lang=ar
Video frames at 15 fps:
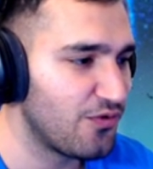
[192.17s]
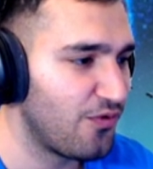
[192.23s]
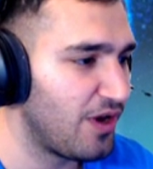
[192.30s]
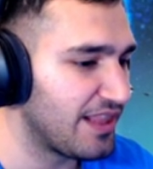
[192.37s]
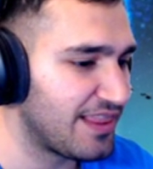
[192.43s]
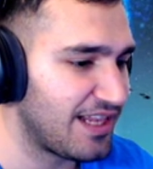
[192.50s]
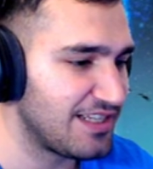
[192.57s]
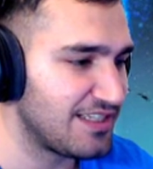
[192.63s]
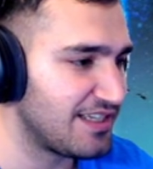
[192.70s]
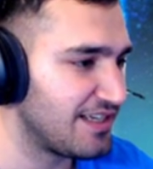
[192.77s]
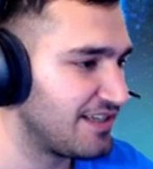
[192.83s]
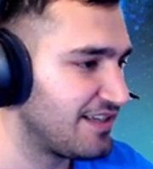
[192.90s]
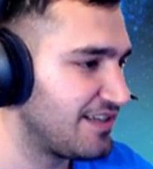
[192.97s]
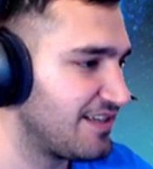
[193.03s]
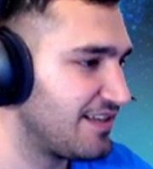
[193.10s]
شوفوا هذا الثلج
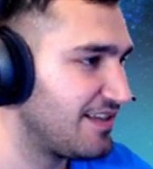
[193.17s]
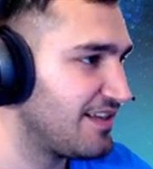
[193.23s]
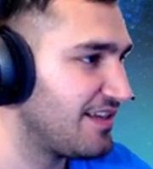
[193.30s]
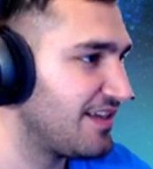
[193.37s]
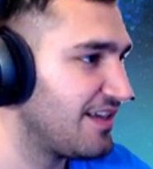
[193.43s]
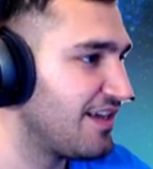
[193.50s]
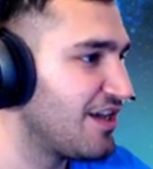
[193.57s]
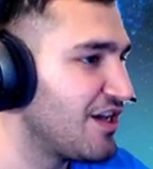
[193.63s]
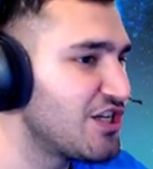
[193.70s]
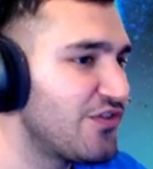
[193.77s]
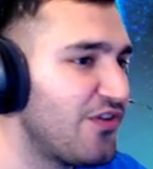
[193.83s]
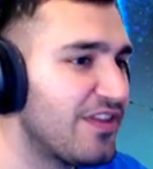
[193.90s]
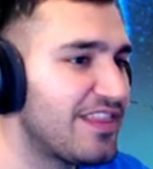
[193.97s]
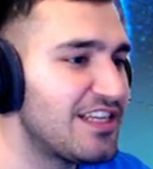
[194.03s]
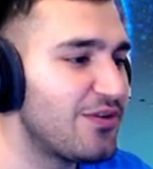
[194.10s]

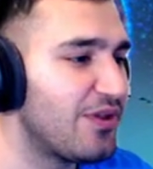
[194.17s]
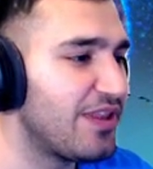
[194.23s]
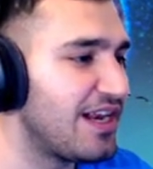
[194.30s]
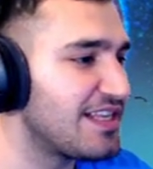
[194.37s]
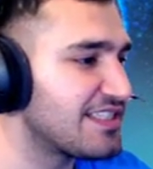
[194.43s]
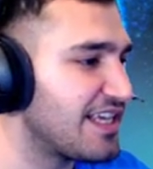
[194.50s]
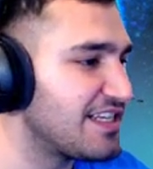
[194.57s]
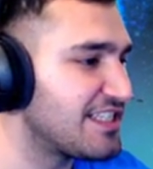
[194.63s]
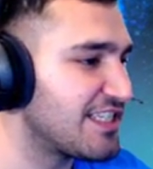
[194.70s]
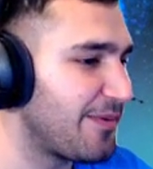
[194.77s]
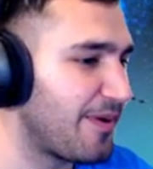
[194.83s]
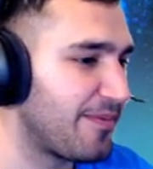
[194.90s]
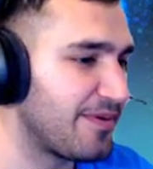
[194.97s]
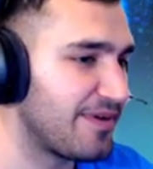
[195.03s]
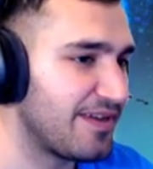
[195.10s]
شوفوا الثلج وهذا السكين
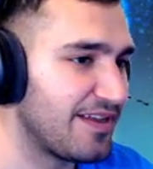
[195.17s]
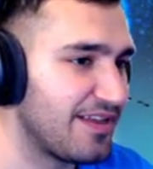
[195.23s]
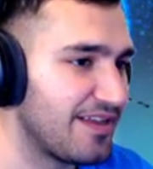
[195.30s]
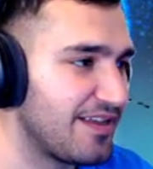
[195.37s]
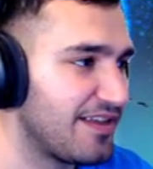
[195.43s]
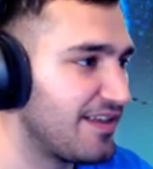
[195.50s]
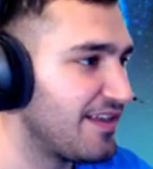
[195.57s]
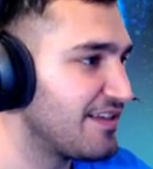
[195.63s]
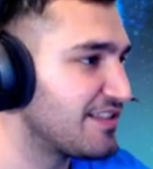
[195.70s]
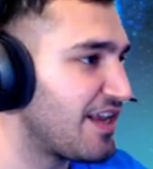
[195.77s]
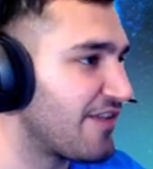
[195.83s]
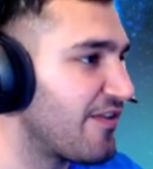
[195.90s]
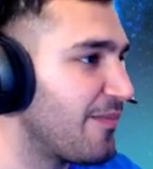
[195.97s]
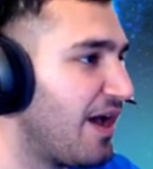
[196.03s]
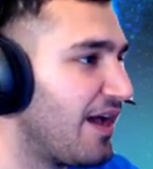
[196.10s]
شباب
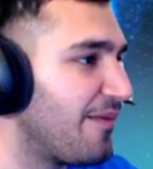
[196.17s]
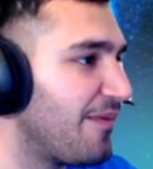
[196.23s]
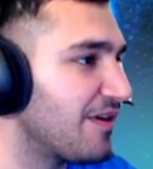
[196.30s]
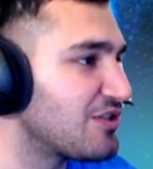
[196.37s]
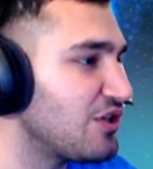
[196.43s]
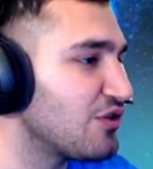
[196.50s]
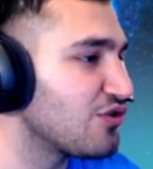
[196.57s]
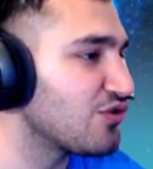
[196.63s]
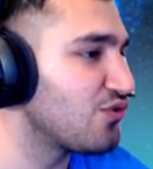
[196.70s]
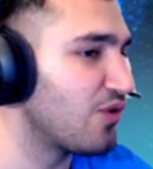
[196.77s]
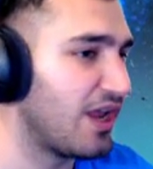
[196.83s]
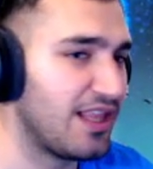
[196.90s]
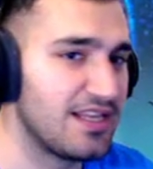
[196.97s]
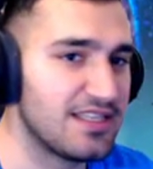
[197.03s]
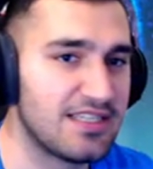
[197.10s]
شايفين ما شيء اسطوري هذا